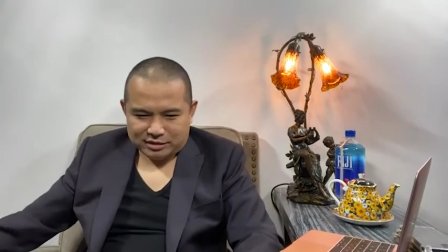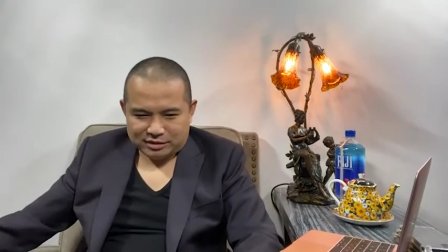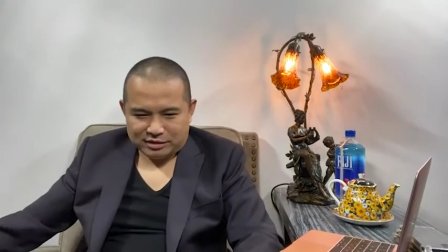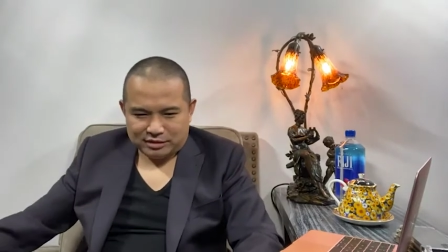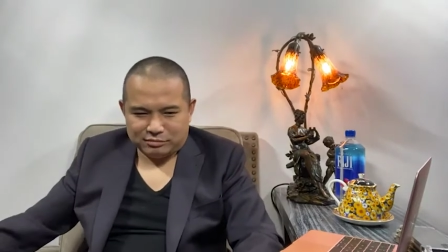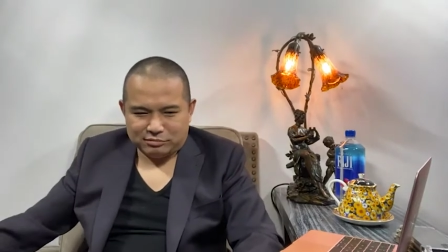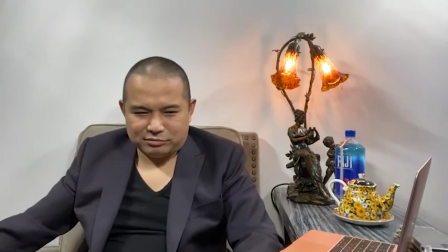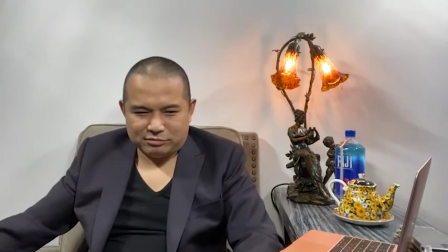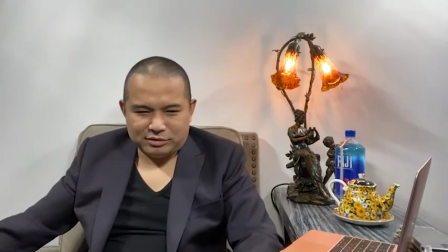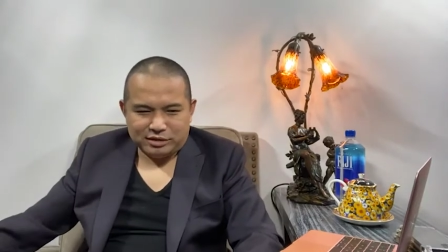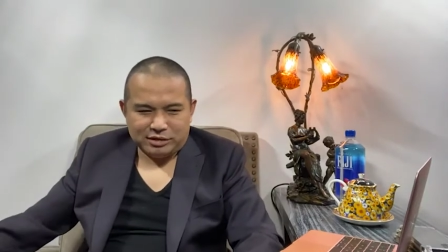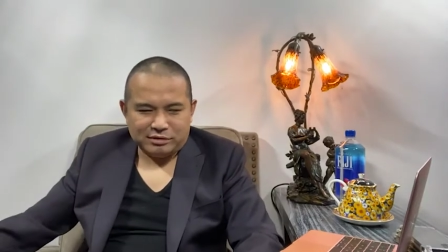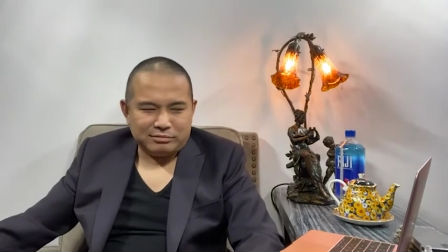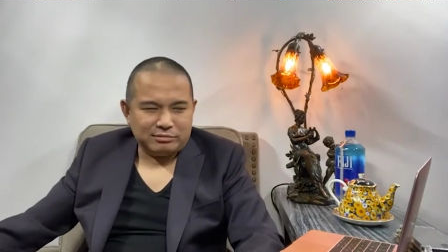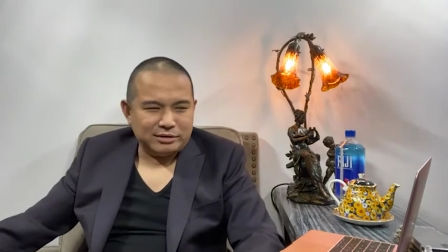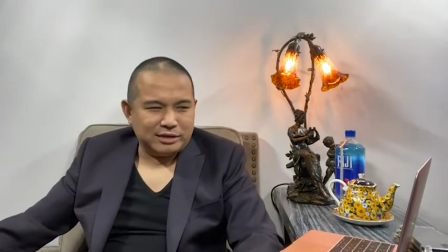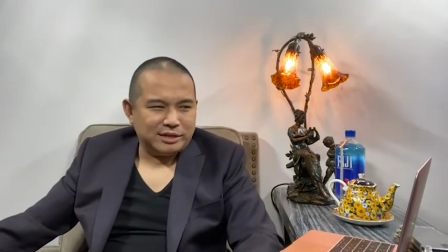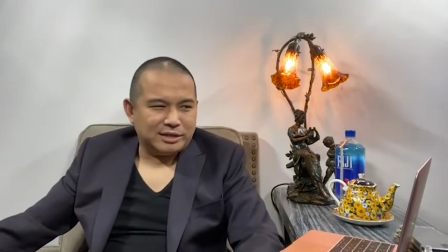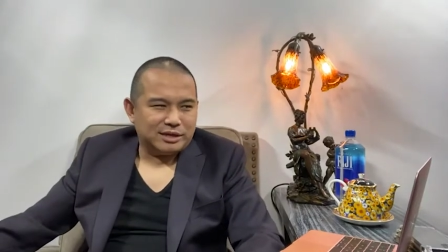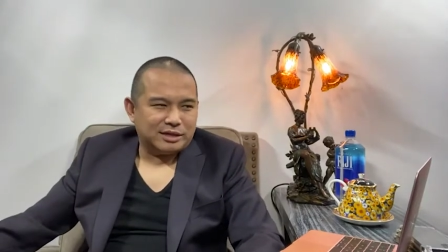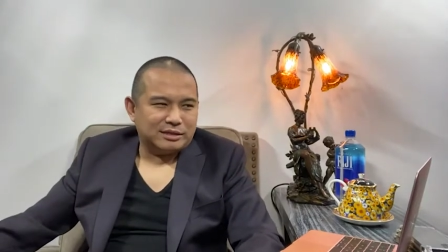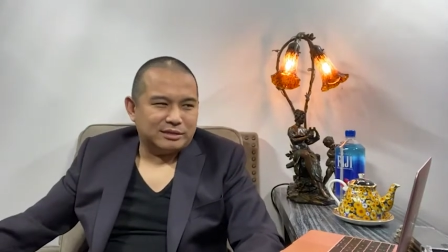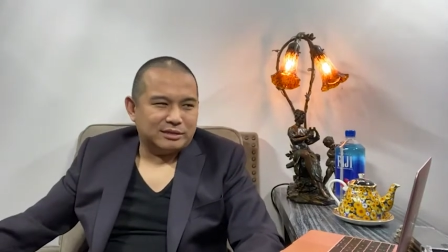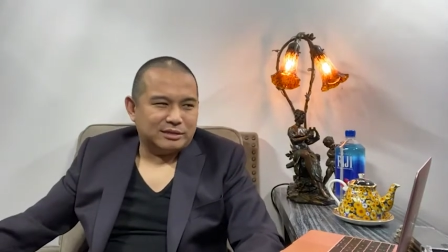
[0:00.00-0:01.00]
那因为
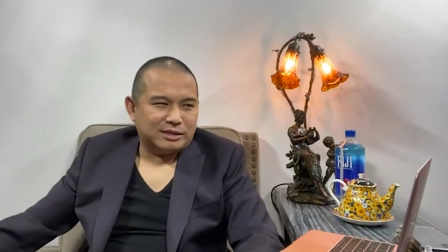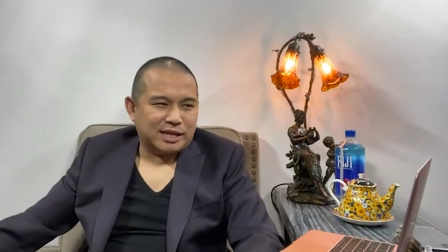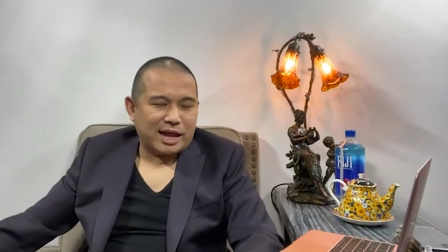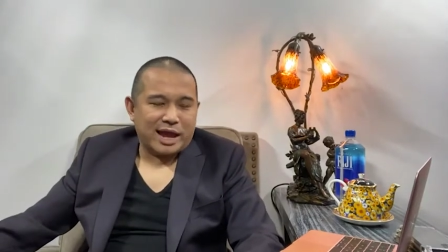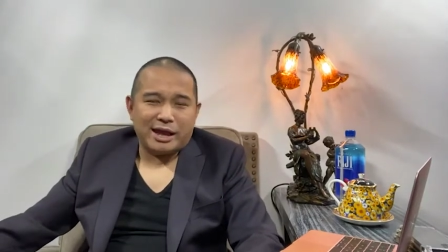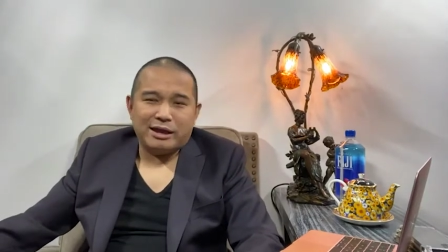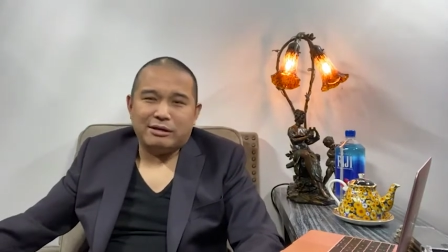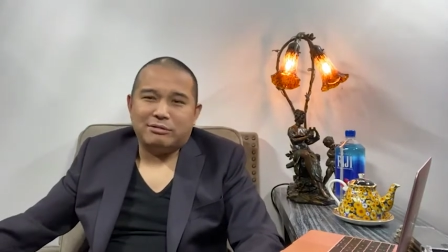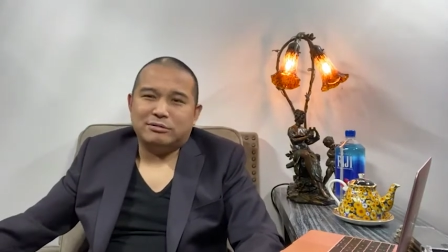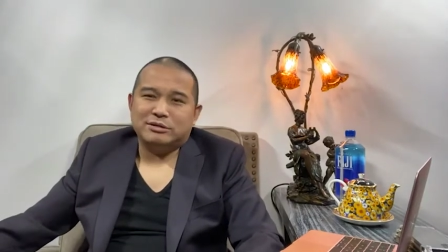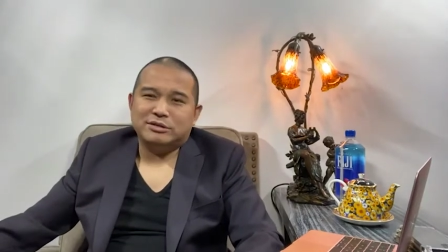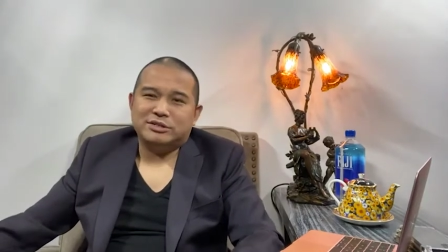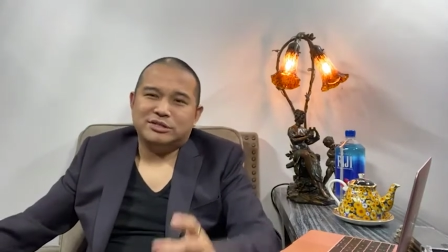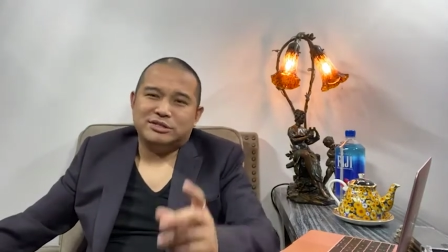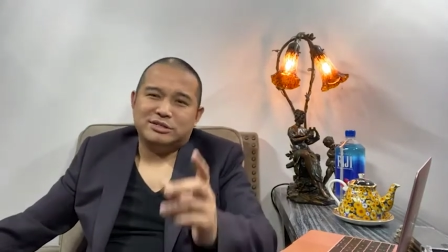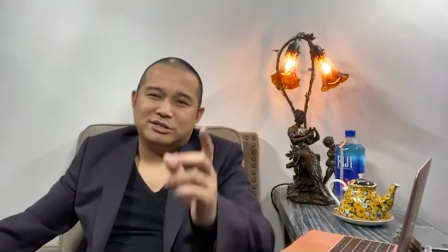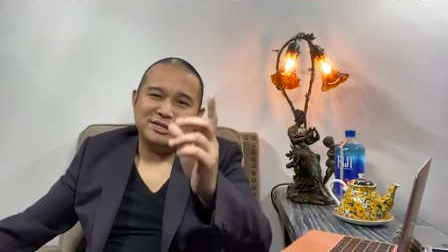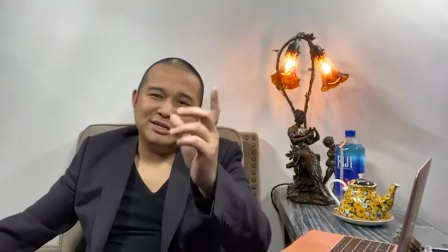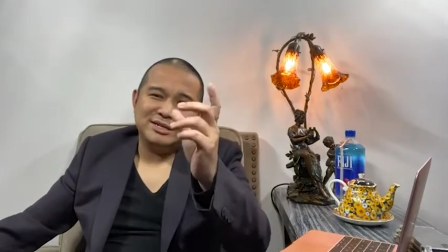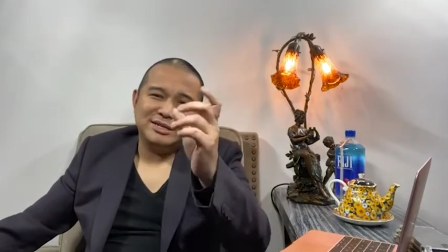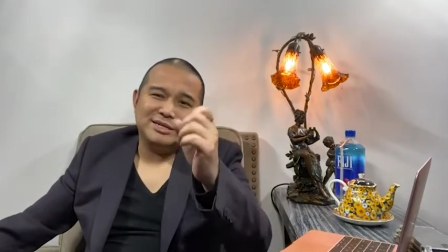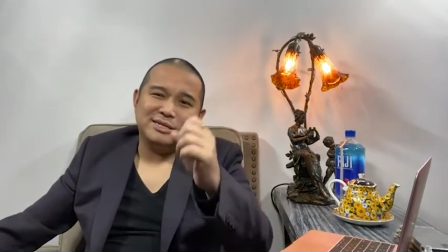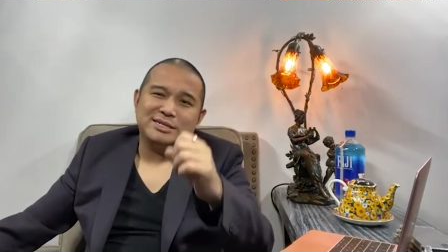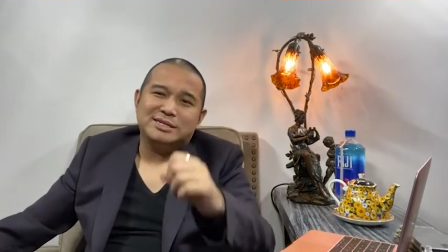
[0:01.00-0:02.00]
呢，泰国其实
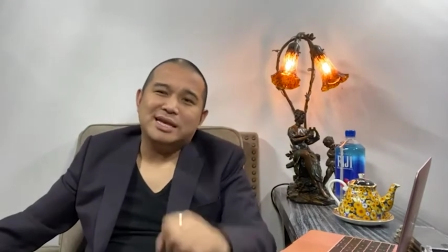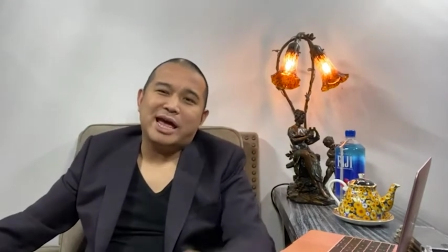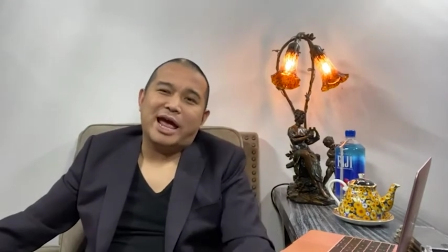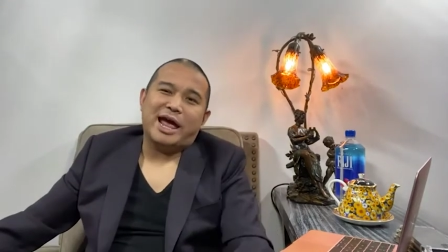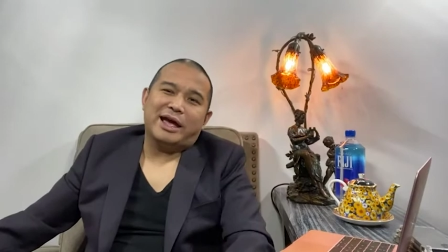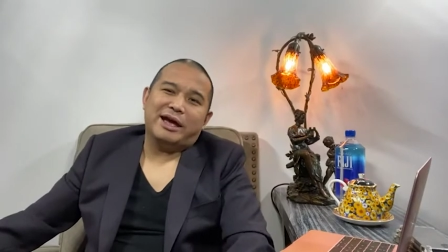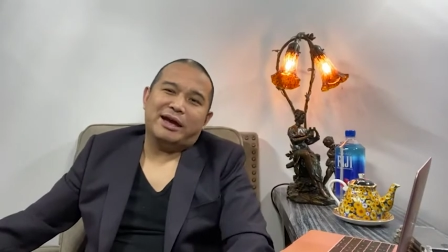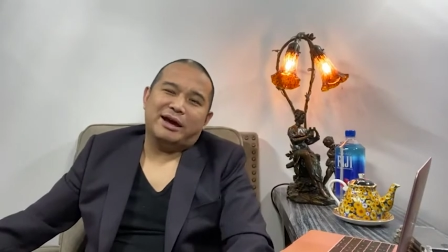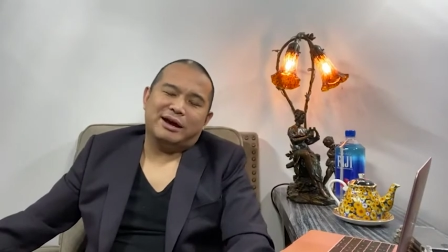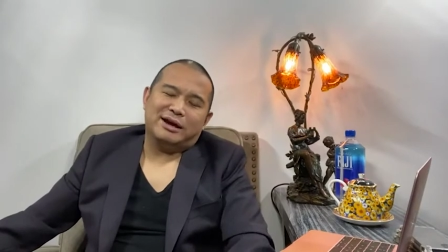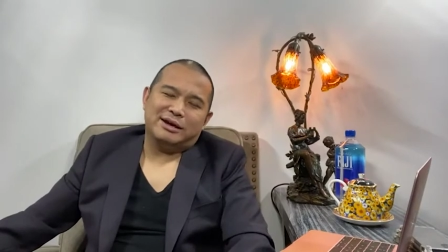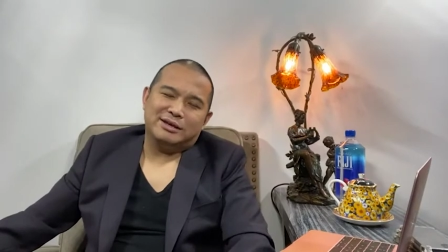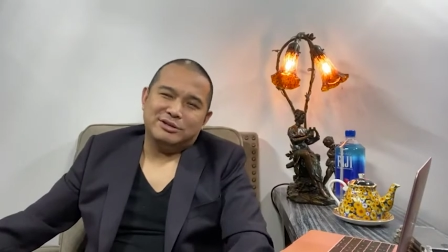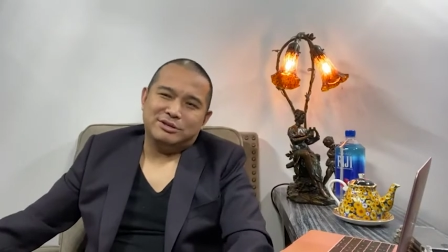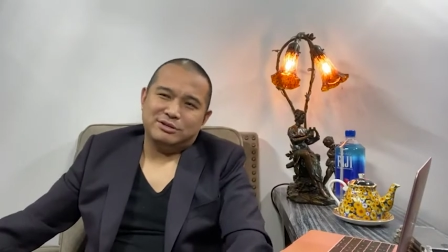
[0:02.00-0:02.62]
一个菜啊，